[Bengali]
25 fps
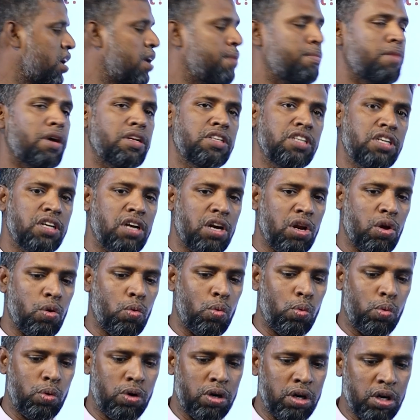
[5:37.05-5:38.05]
imaginary
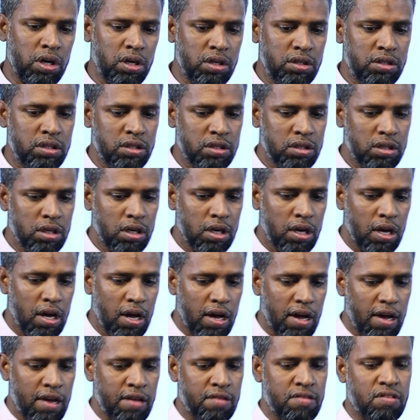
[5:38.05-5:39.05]
world
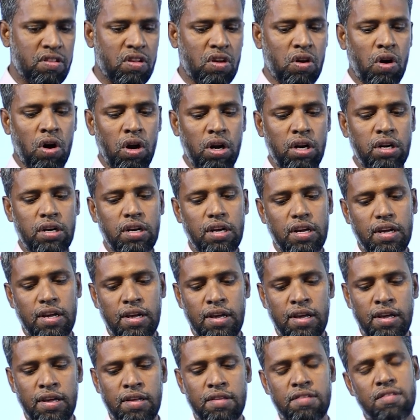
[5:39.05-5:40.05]
is called
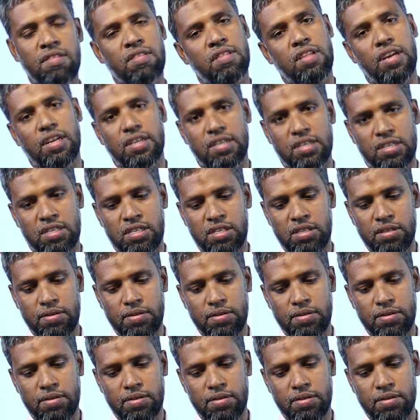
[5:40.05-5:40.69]
a set